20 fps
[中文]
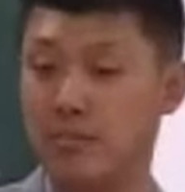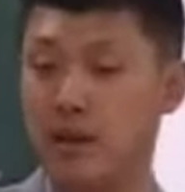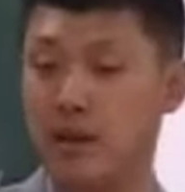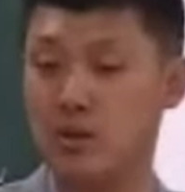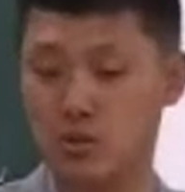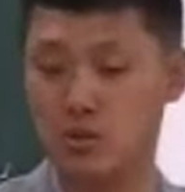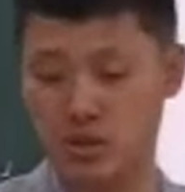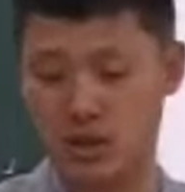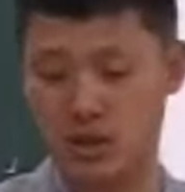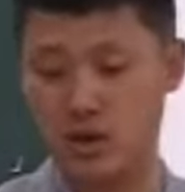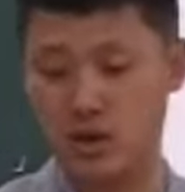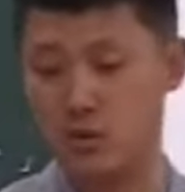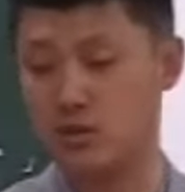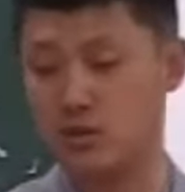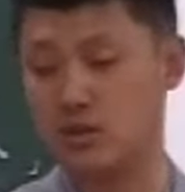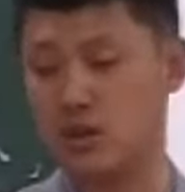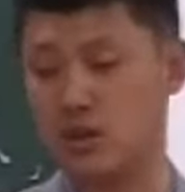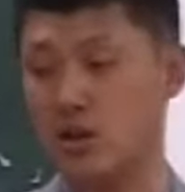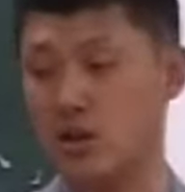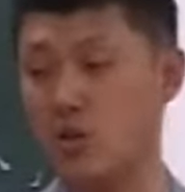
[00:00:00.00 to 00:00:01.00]
那就给刘易
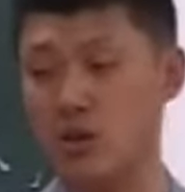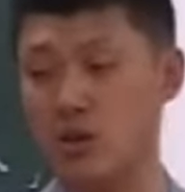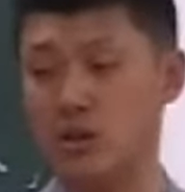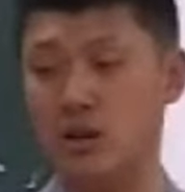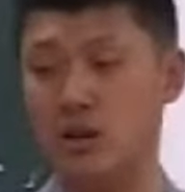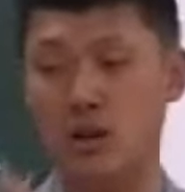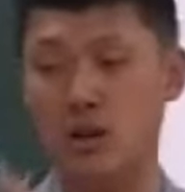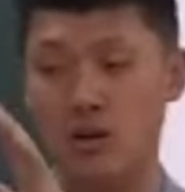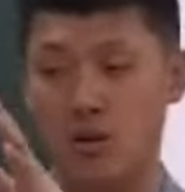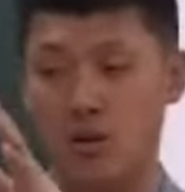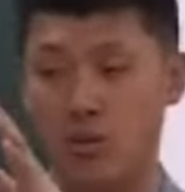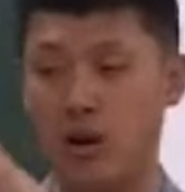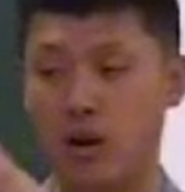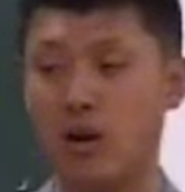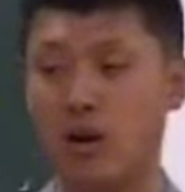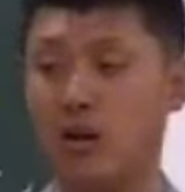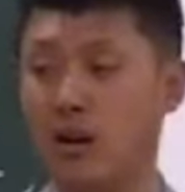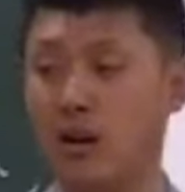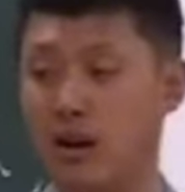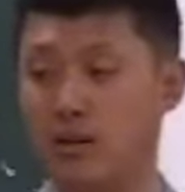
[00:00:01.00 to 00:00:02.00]
斯上校回信：“我不
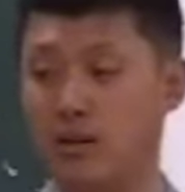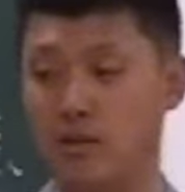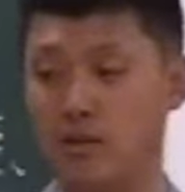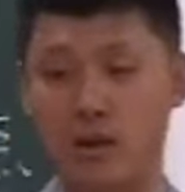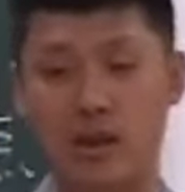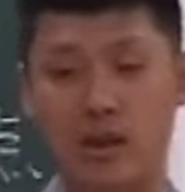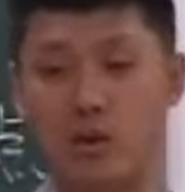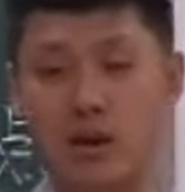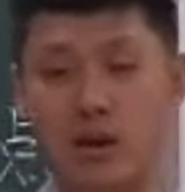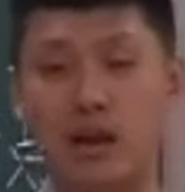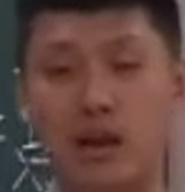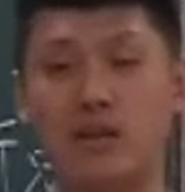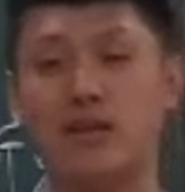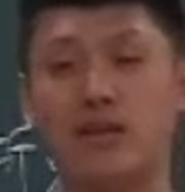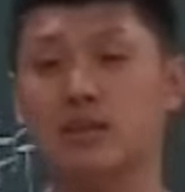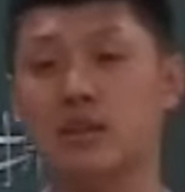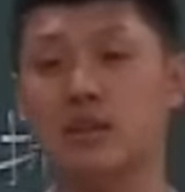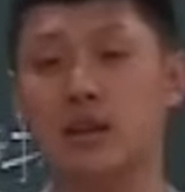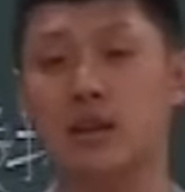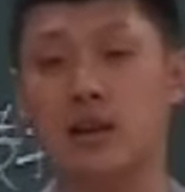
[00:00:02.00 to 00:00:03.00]
认识你了，你别再给我来这
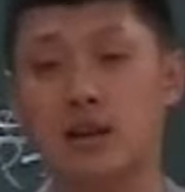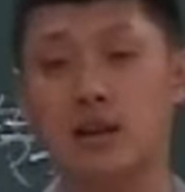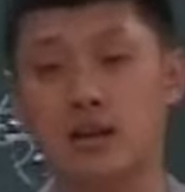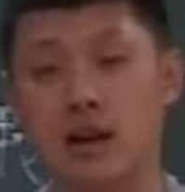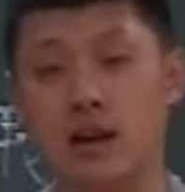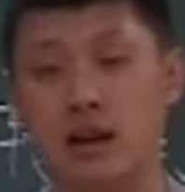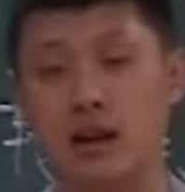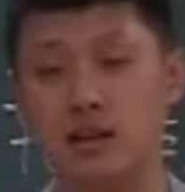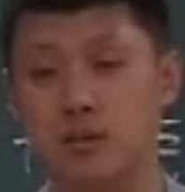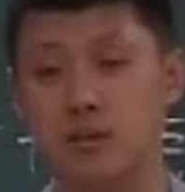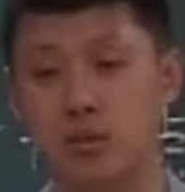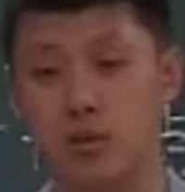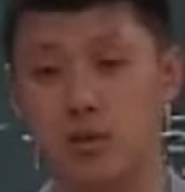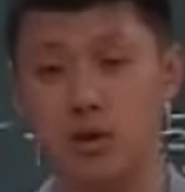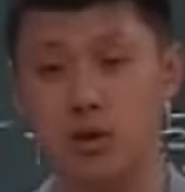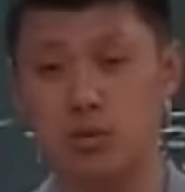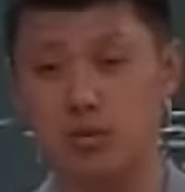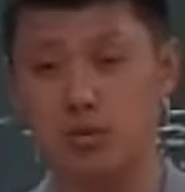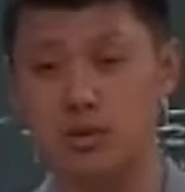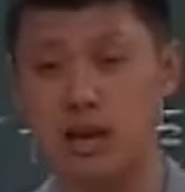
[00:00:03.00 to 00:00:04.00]
封信啊！你不是
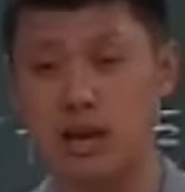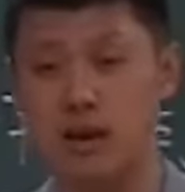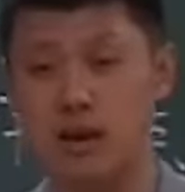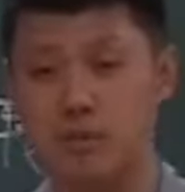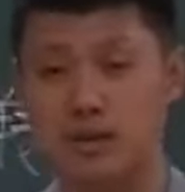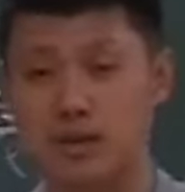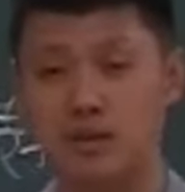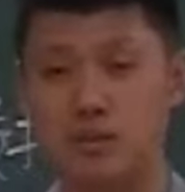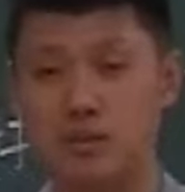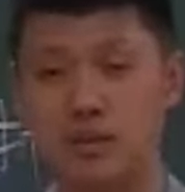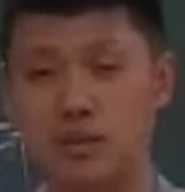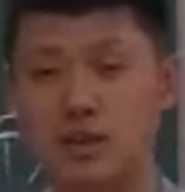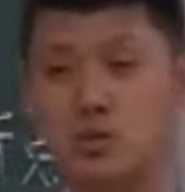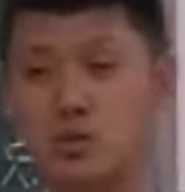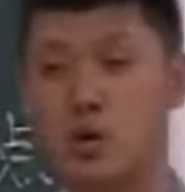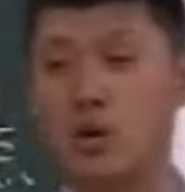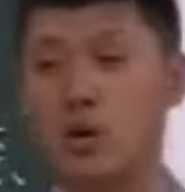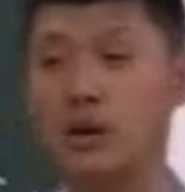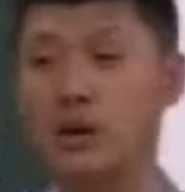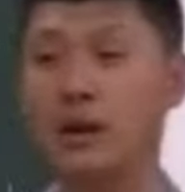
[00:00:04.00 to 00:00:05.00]
我的部下了，没听没听
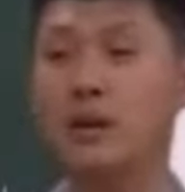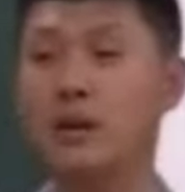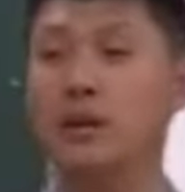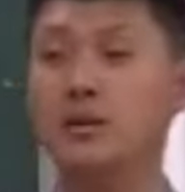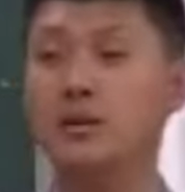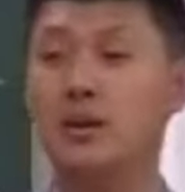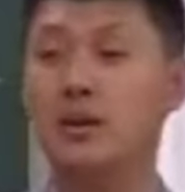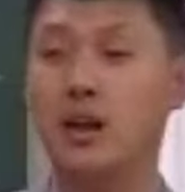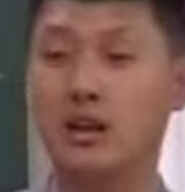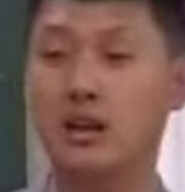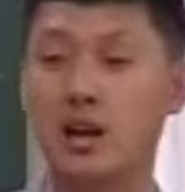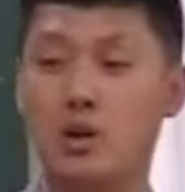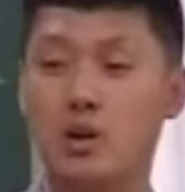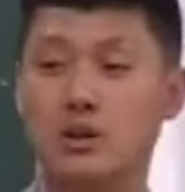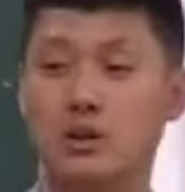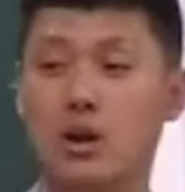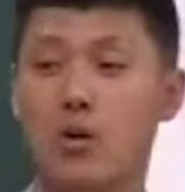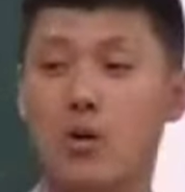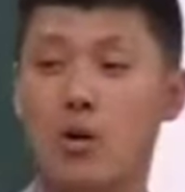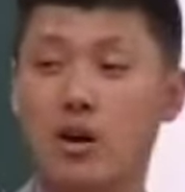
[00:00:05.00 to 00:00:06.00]
说过你，是吧？你让我
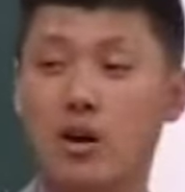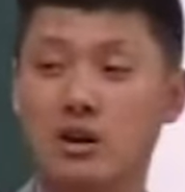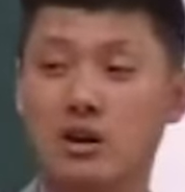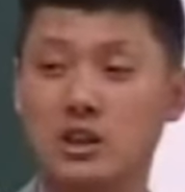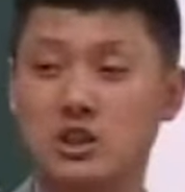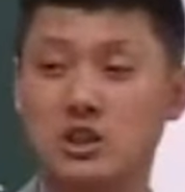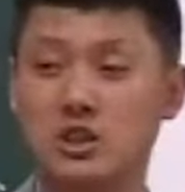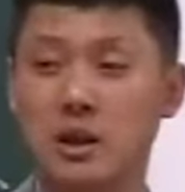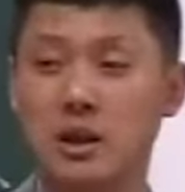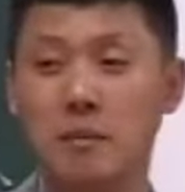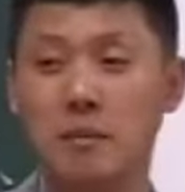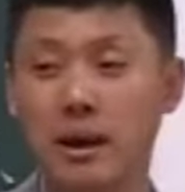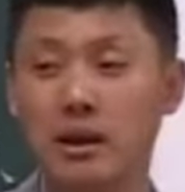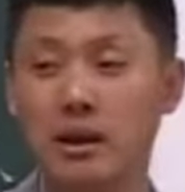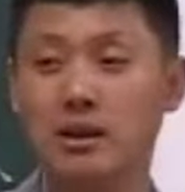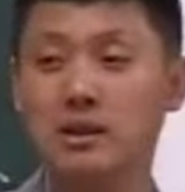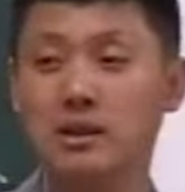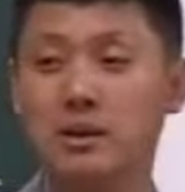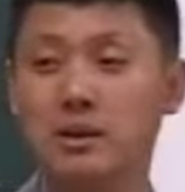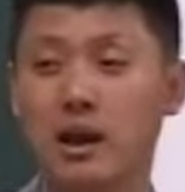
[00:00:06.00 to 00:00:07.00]
当皇上，你是人
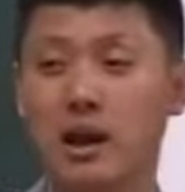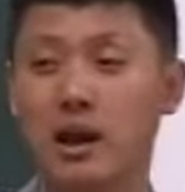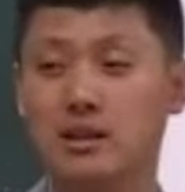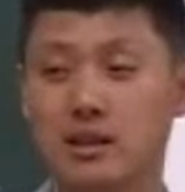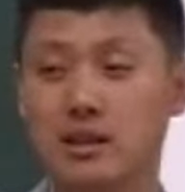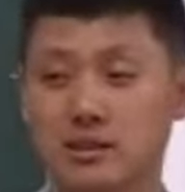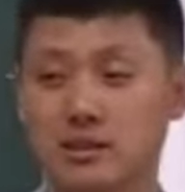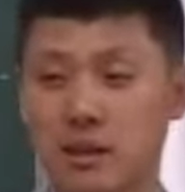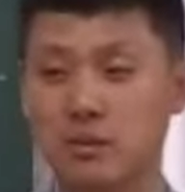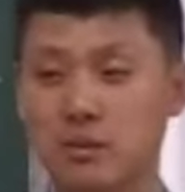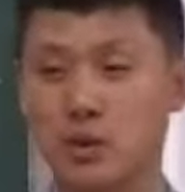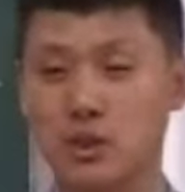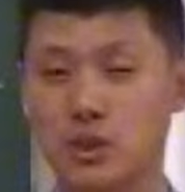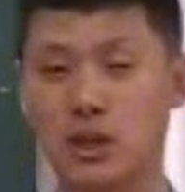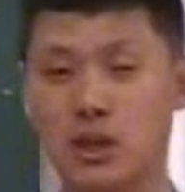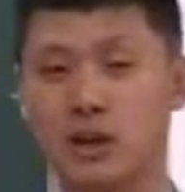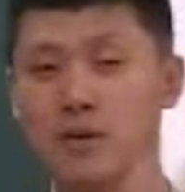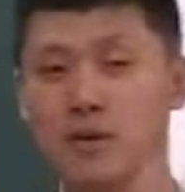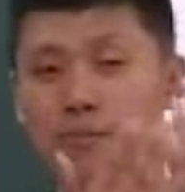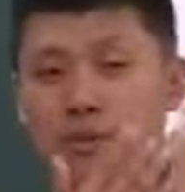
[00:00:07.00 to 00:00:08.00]
吗？”是吧？咱咱们都
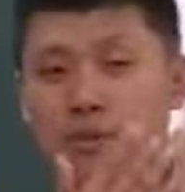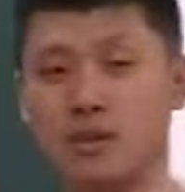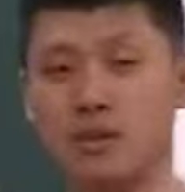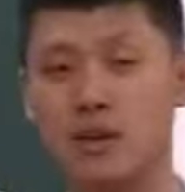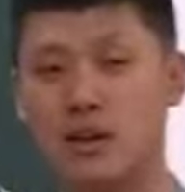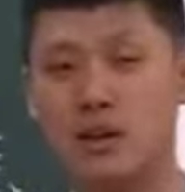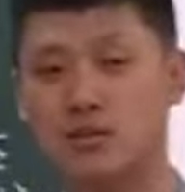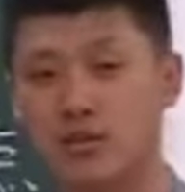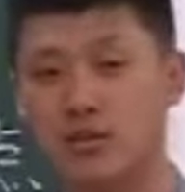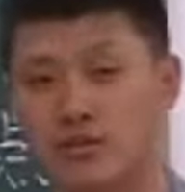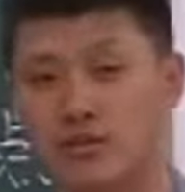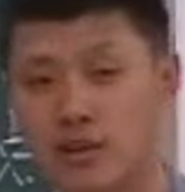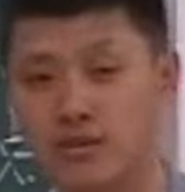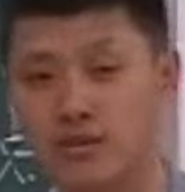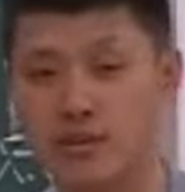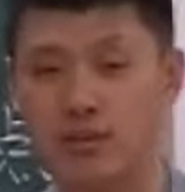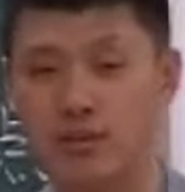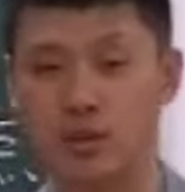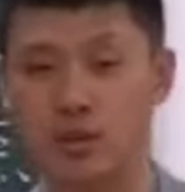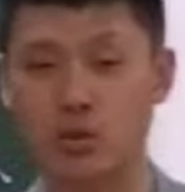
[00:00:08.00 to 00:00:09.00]
是这个为
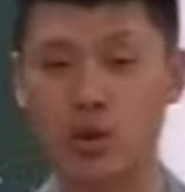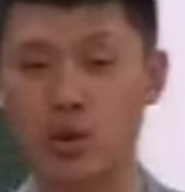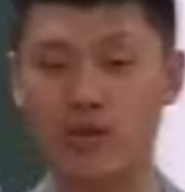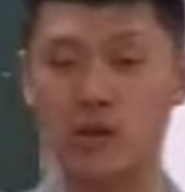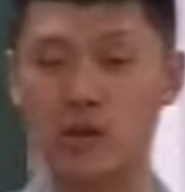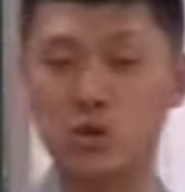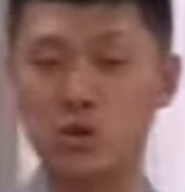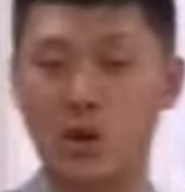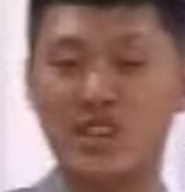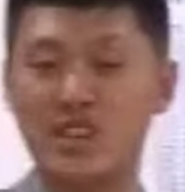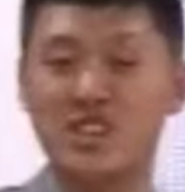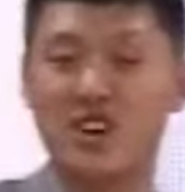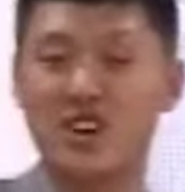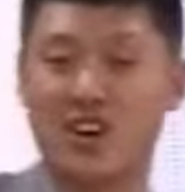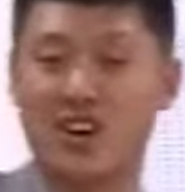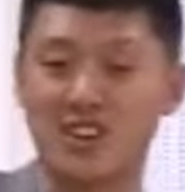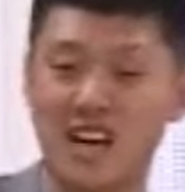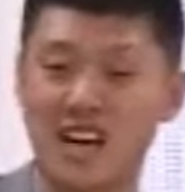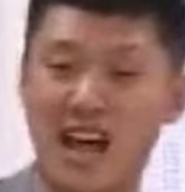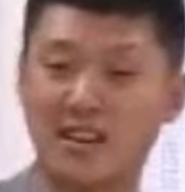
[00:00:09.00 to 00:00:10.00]
为为推翻专制
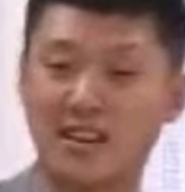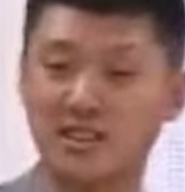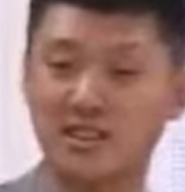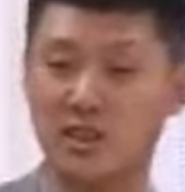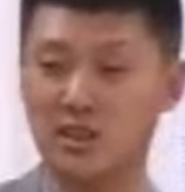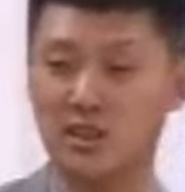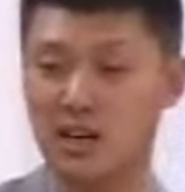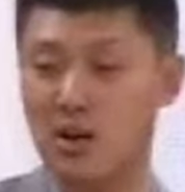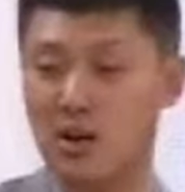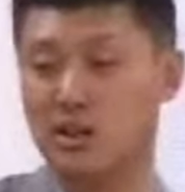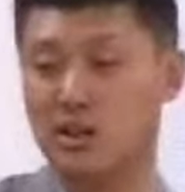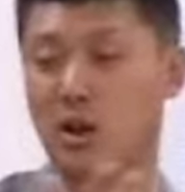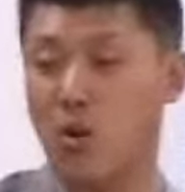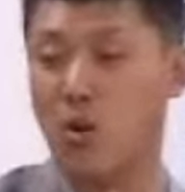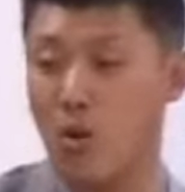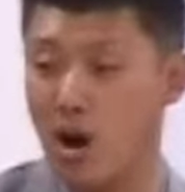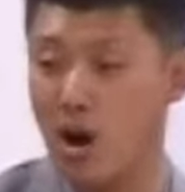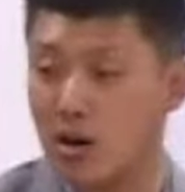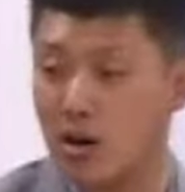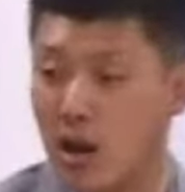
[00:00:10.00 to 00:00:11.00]
而战。几个，你让我当
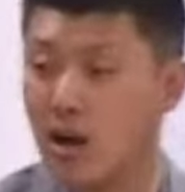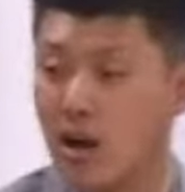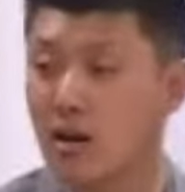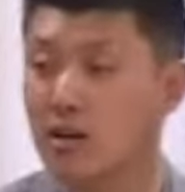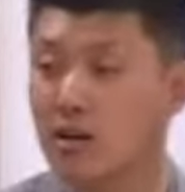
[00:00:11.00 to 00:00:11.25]
皇上，